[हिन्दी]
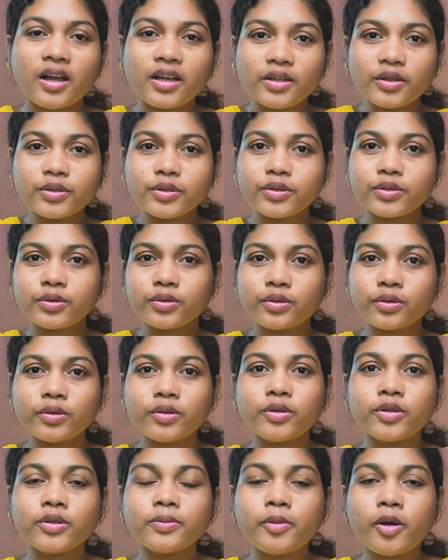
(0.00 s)
हेलो दोस्तों
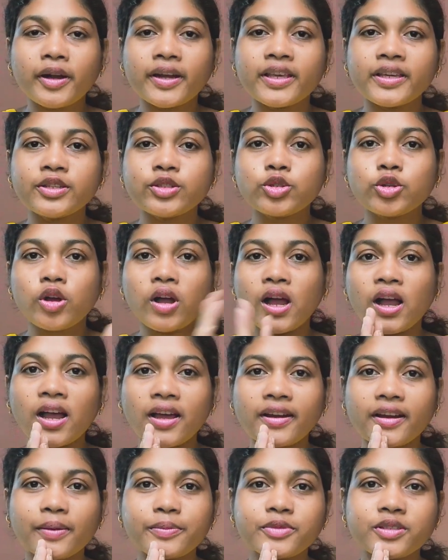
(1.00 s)
गुड मॉर्निंग
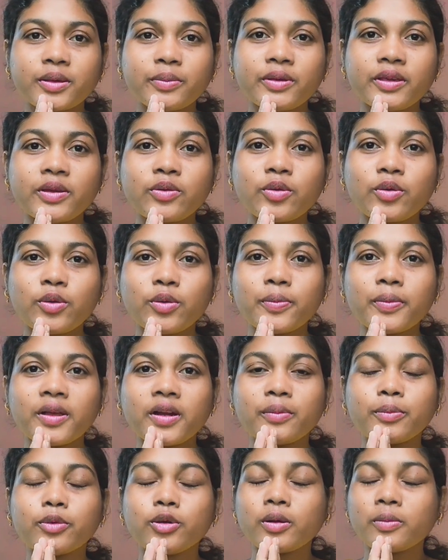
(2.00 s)
जोहार आप सभी को
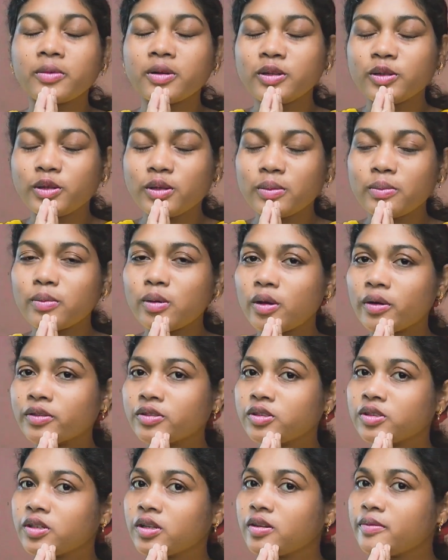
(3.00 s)
मेरा पूरा कॉलोनी ब्लॉग
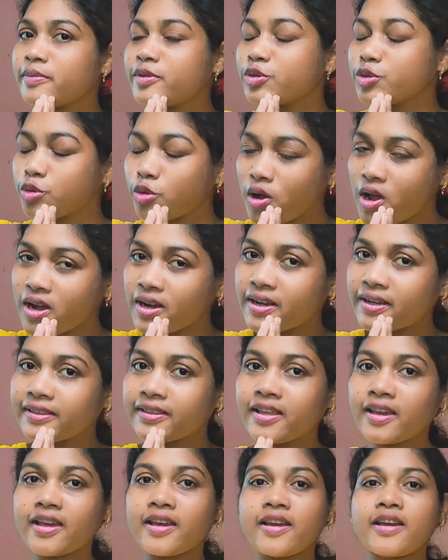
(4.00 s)
चैनल में
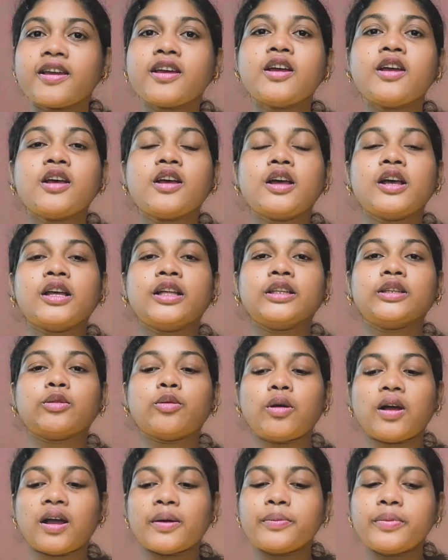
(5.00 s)
स्वागत है
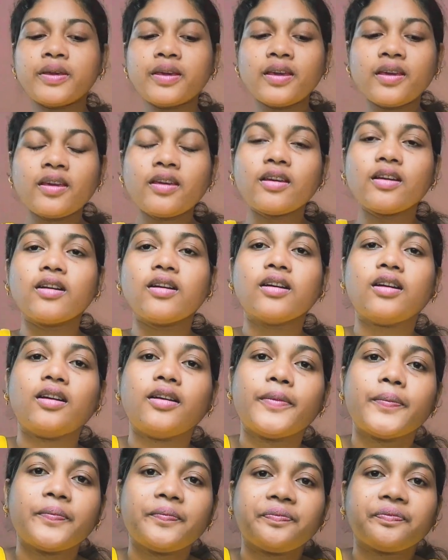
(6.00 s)
तो अभी
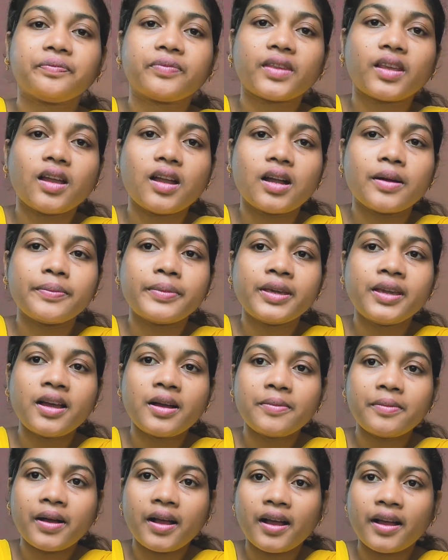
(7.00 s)
अभी
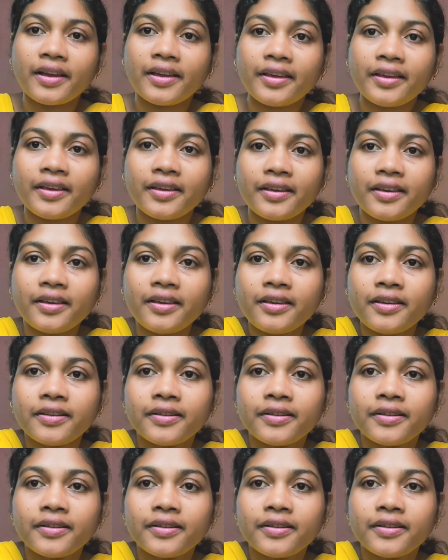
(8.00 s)
हम आए हैं